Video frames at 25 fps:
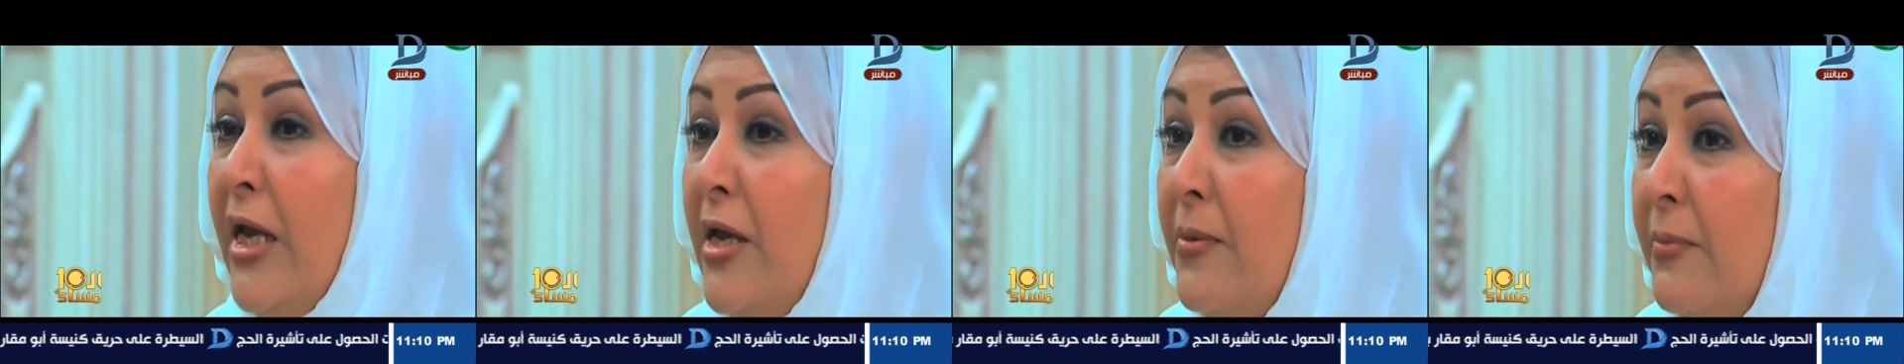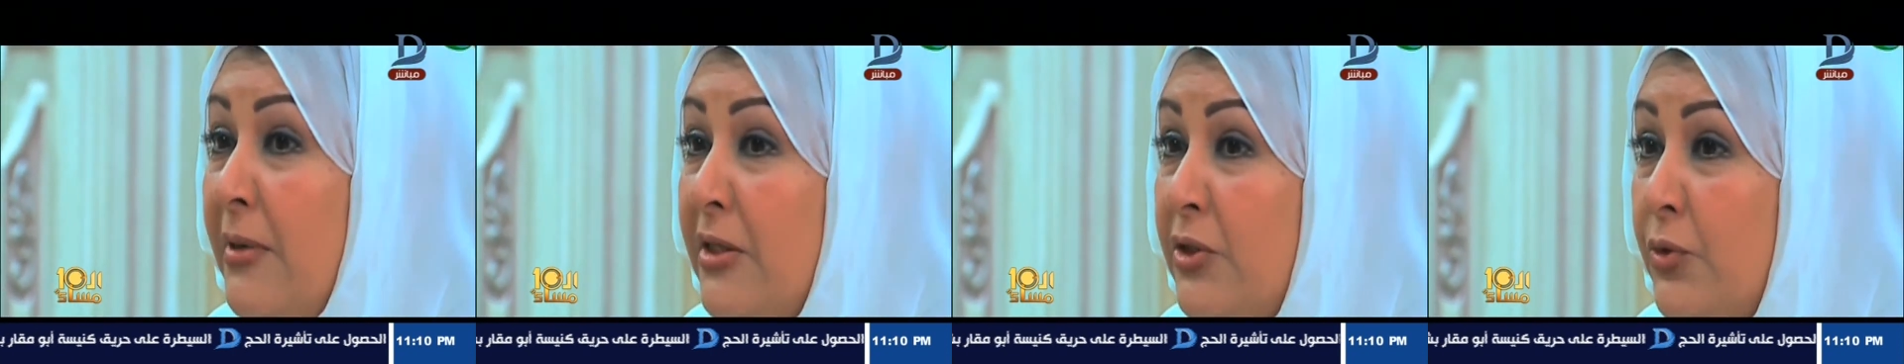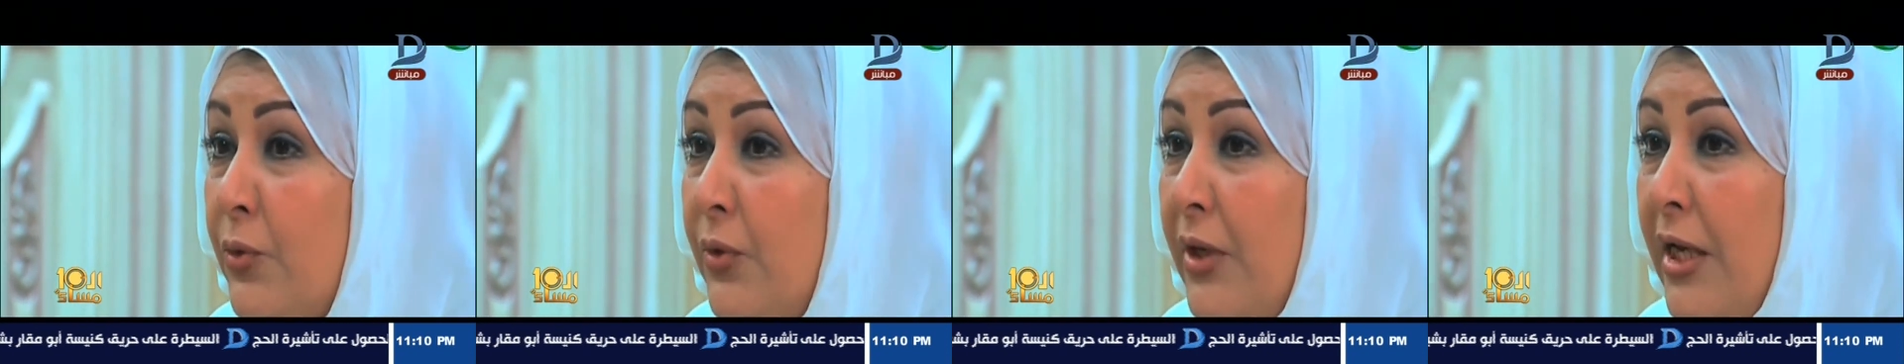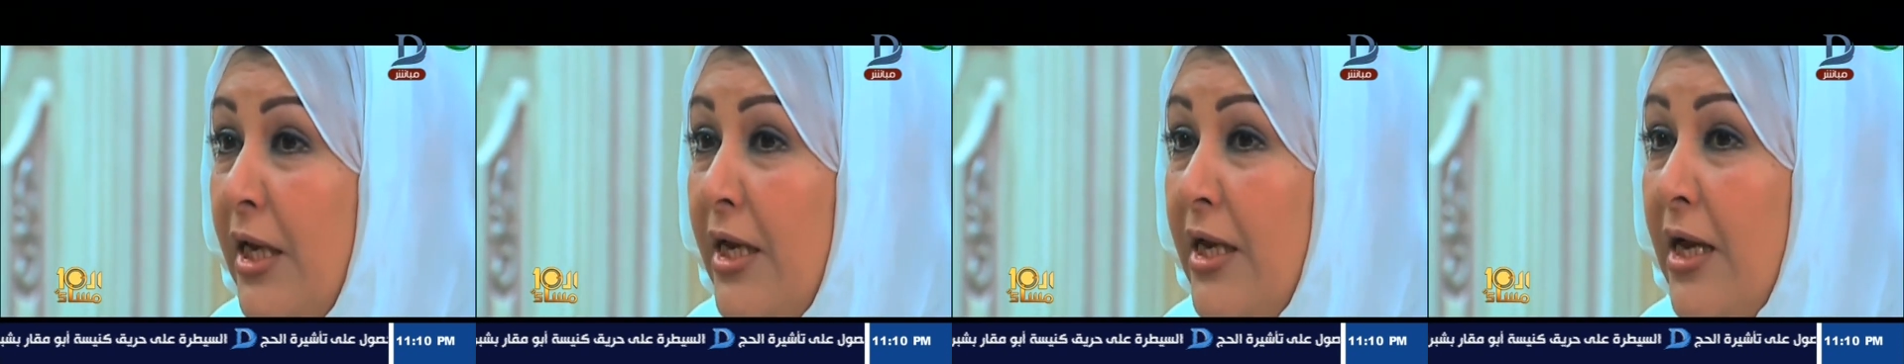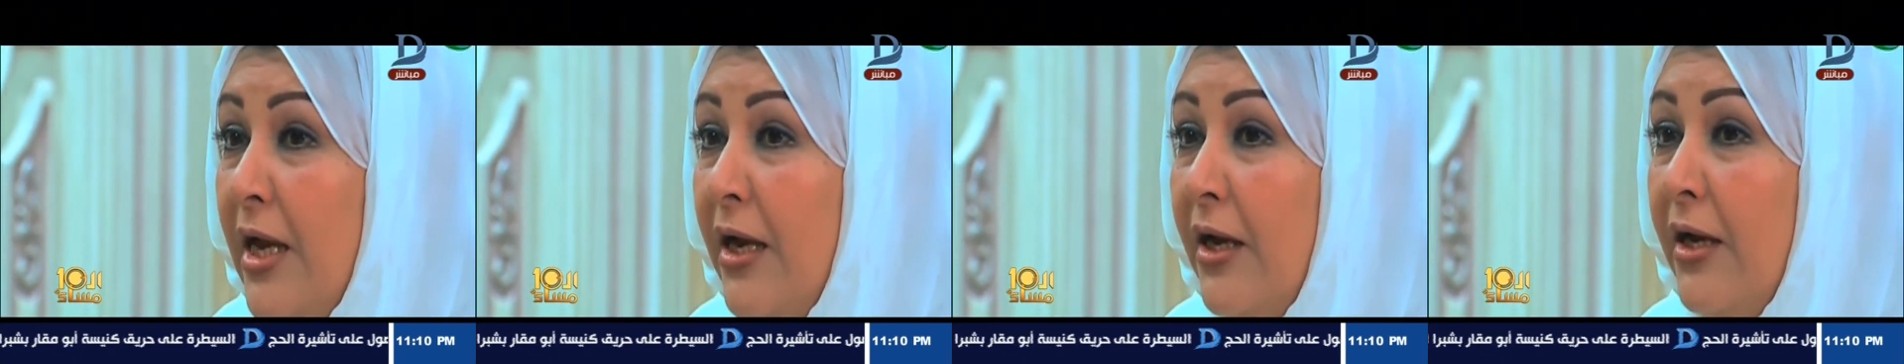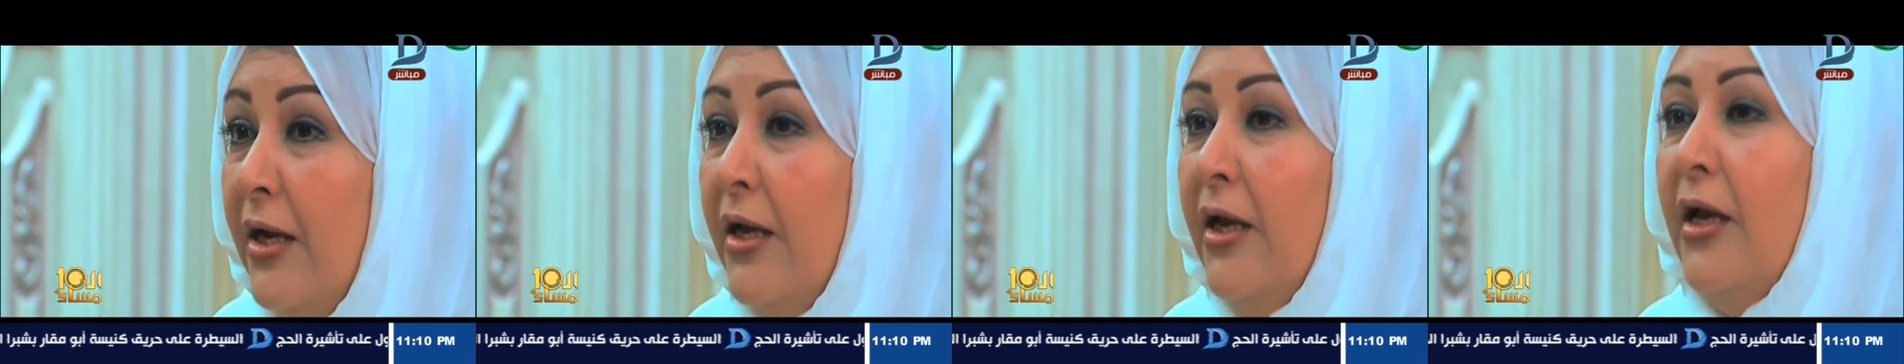وأي
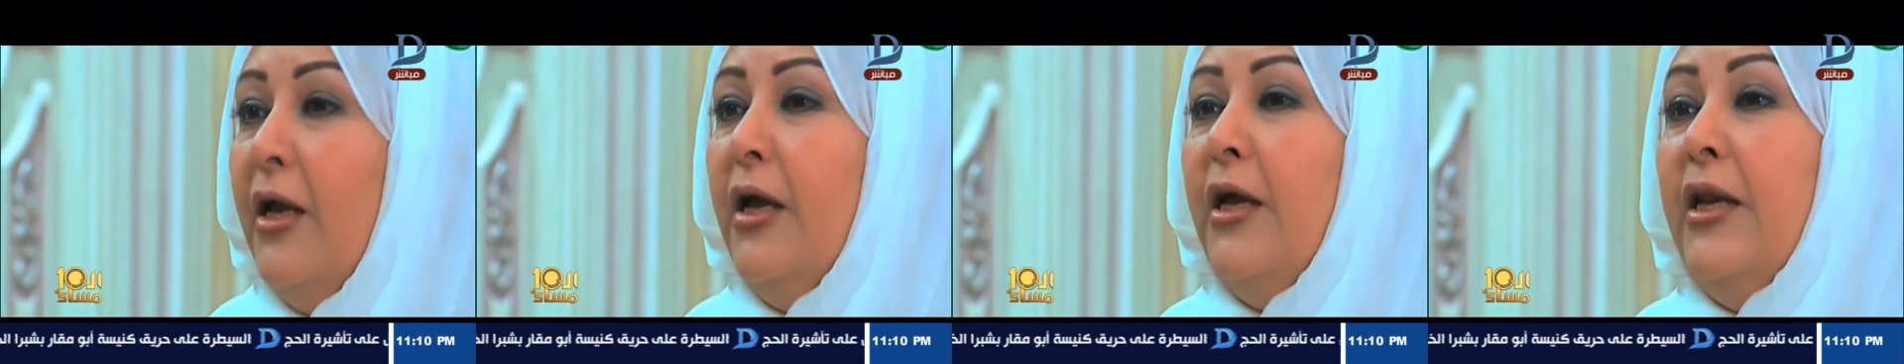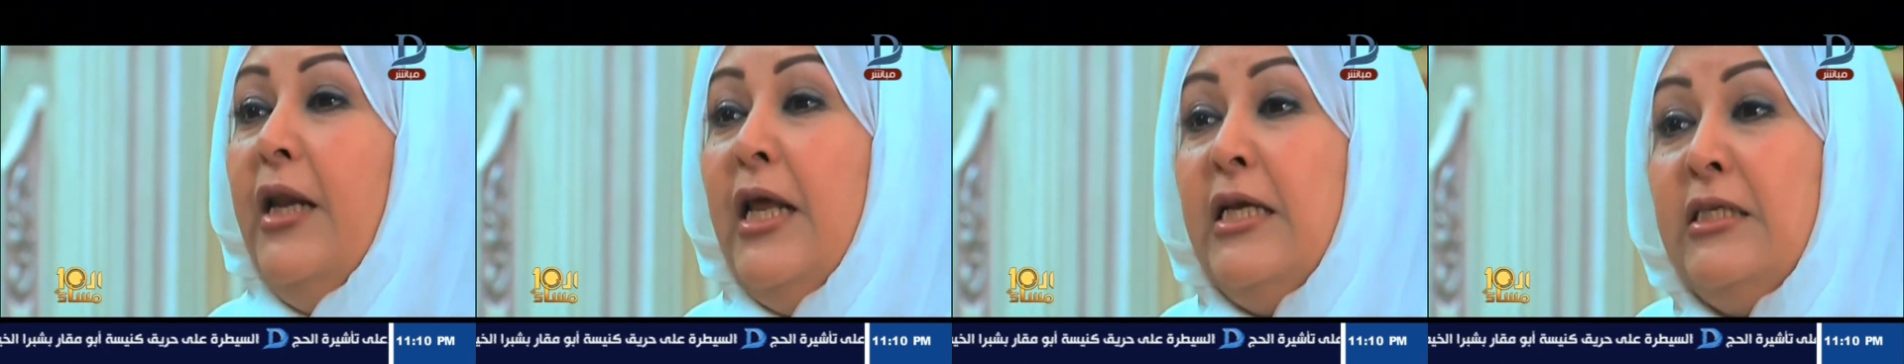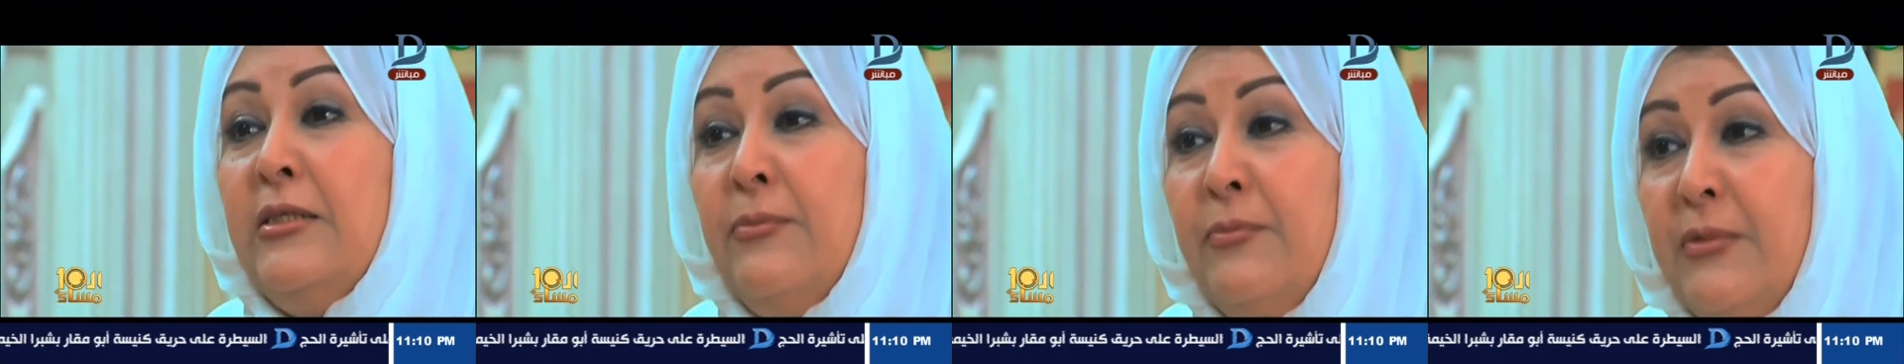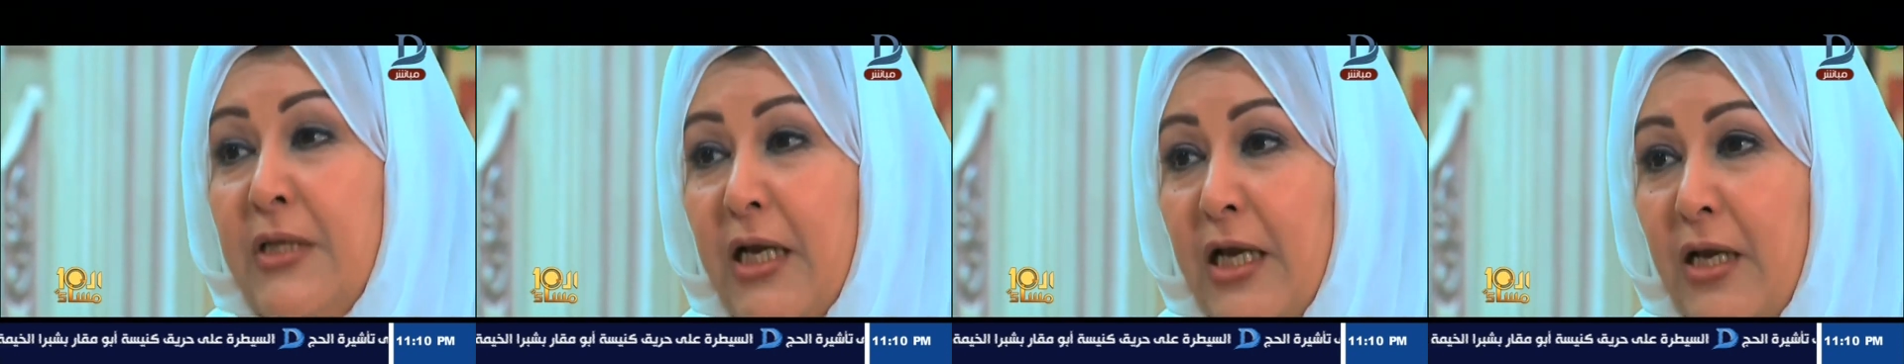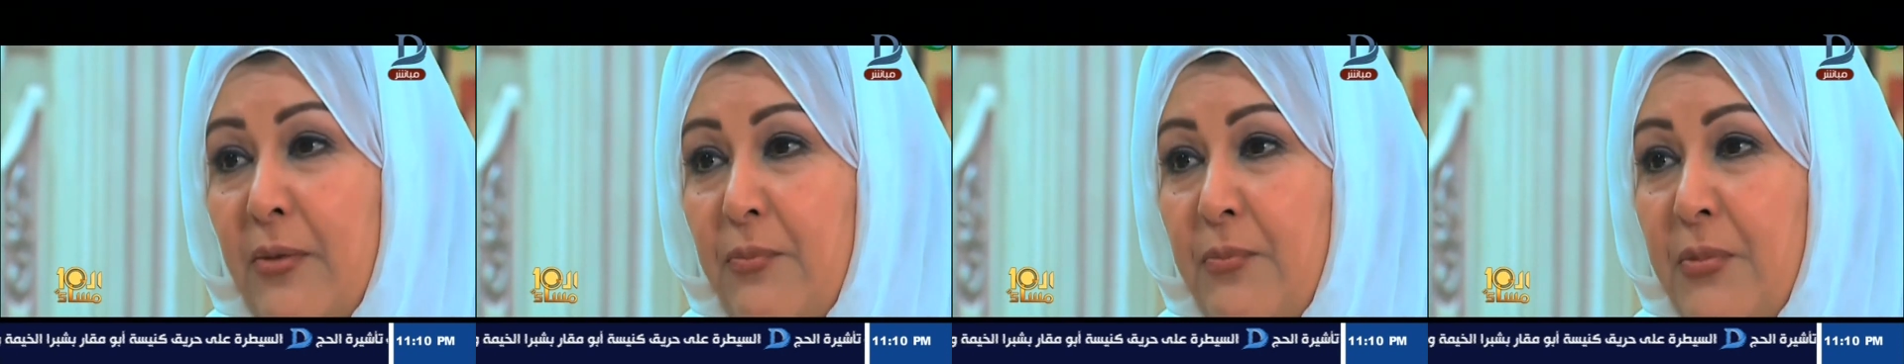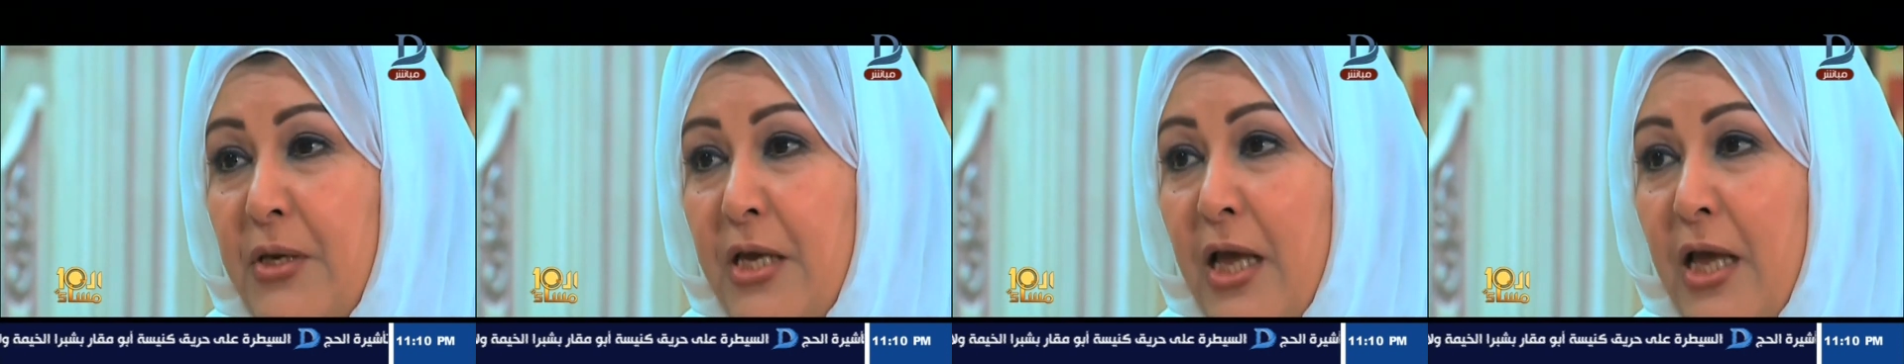مسؤولية لازم